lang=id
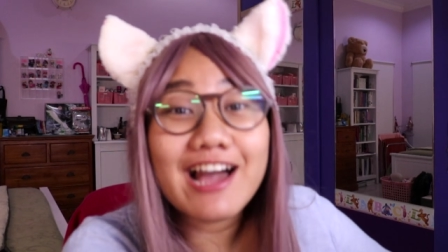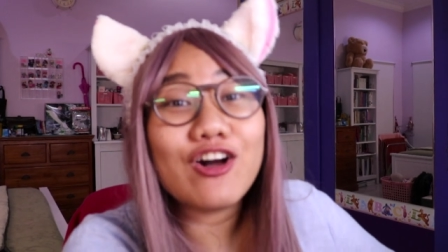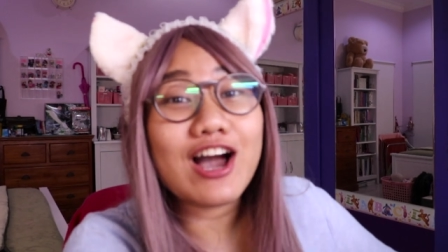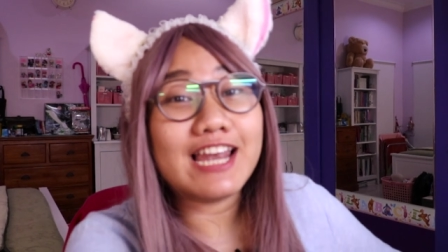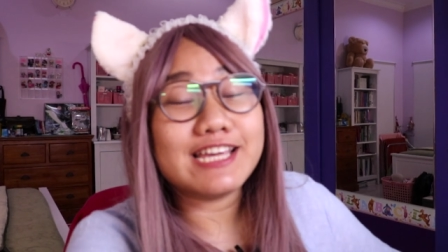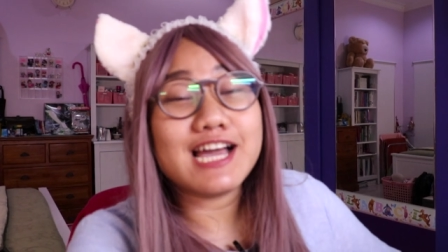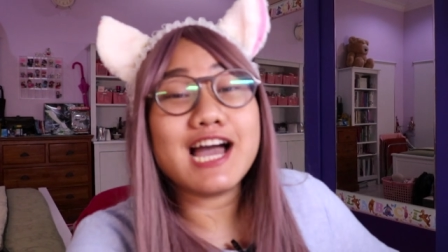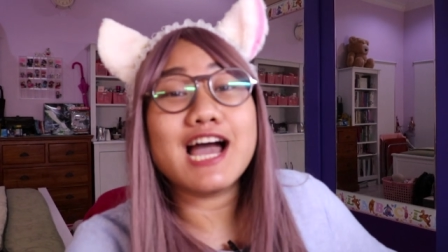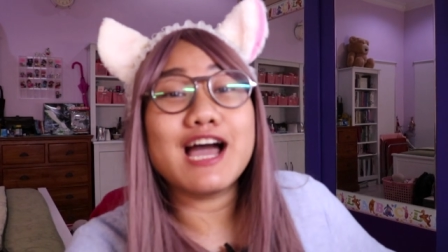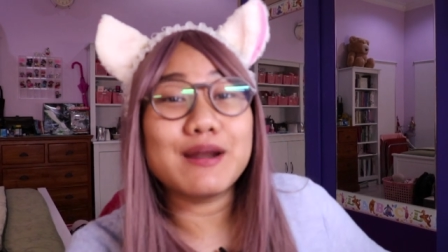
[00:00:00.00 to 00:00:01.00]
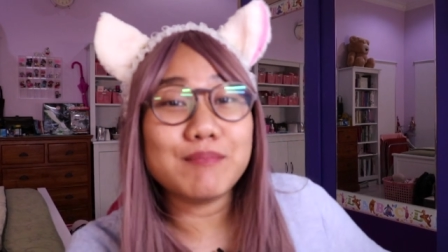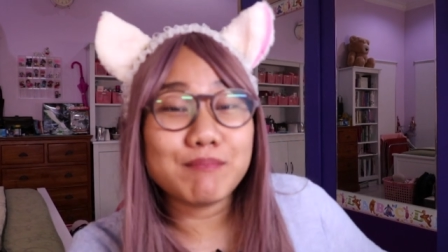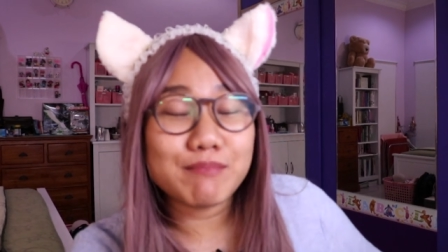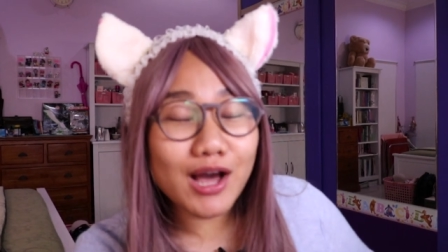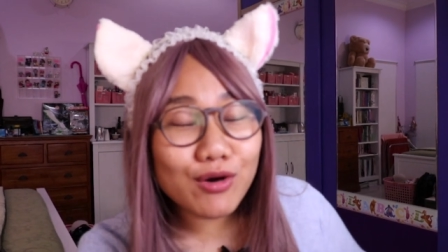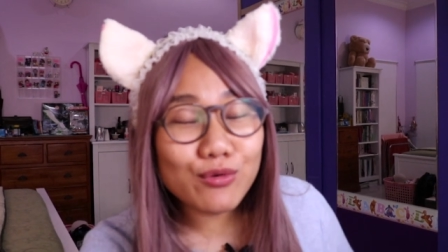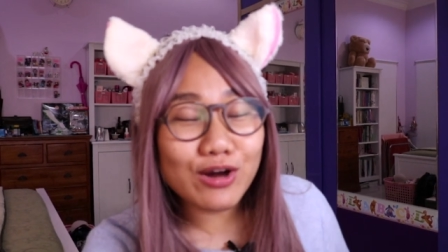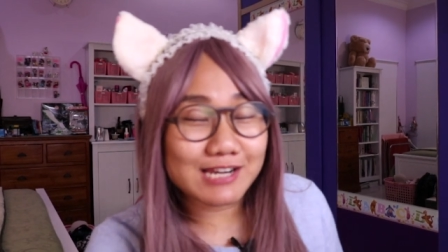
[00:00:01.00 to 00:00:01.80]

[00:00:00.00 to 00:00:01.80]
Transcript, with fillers: kalau kalian mau